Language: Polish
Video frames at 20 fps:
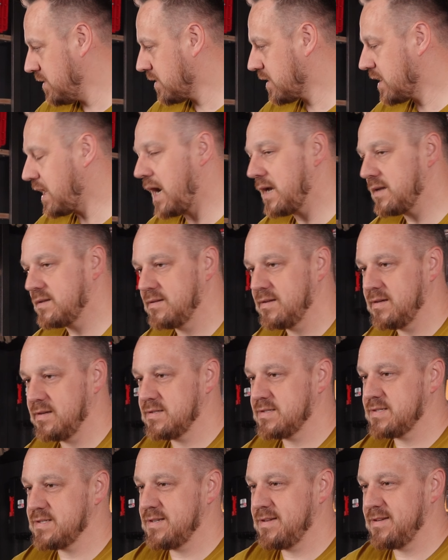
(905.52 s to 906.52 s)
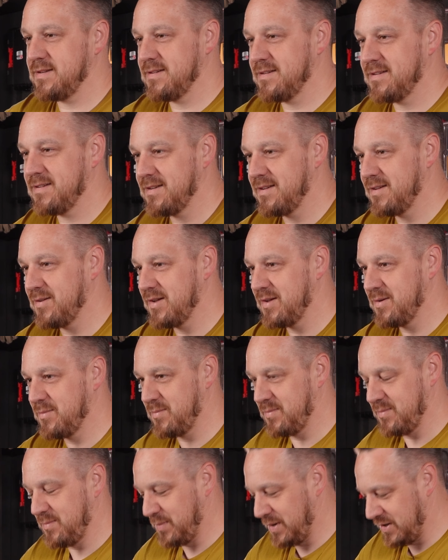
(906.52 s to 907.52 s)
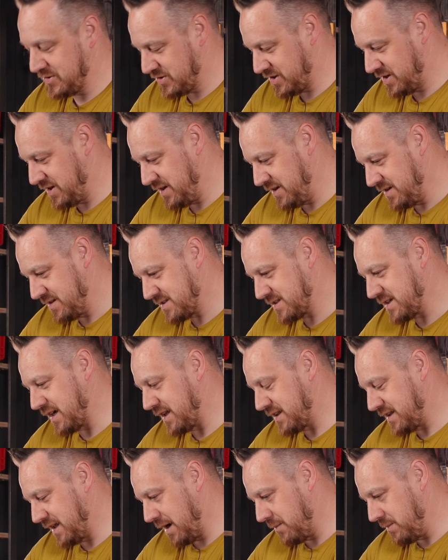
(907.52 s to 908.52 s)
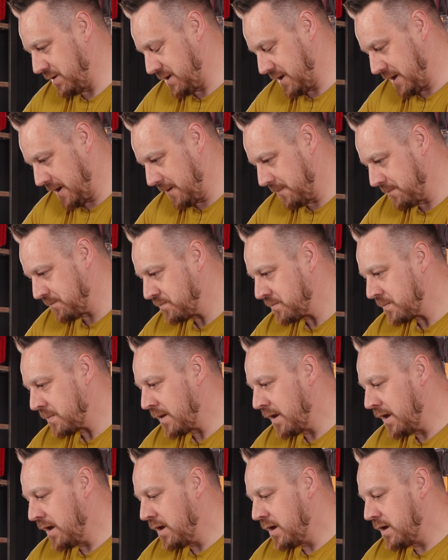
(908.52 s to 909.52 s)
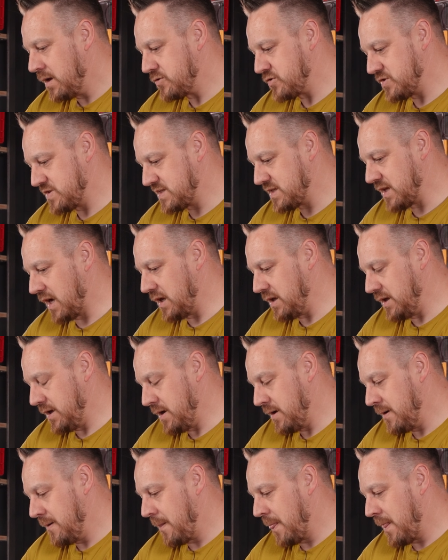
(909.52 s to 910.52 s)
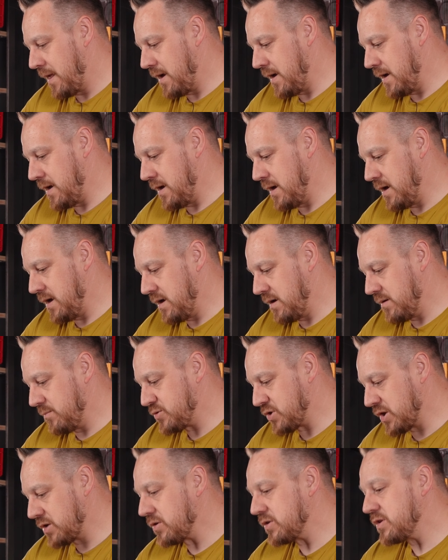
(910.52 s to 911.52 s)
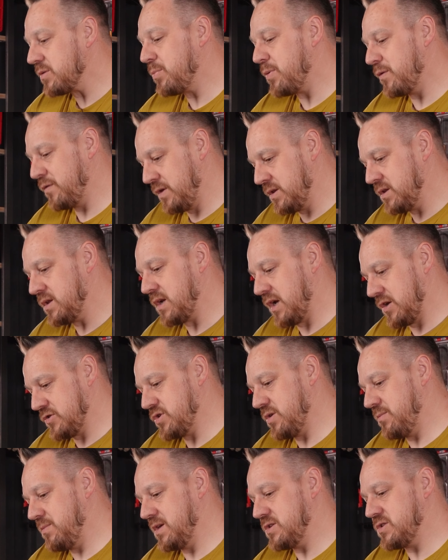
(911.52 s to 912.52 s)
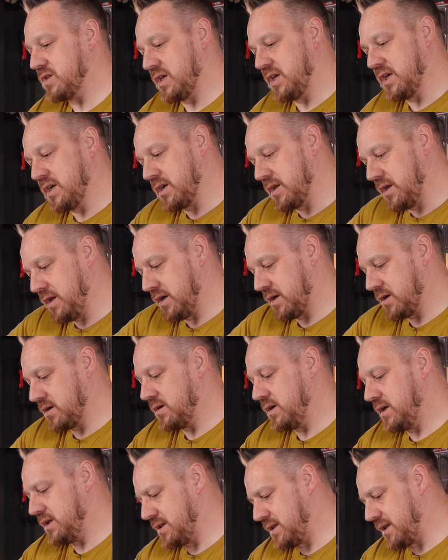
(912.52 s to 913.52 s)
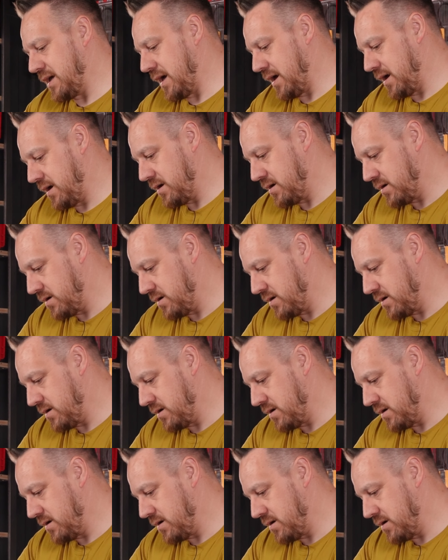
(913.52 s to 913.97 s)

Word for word: karty z paczki z kartami, nie? Czy stali. E, przegrody powinny raczej mieć taki klik i te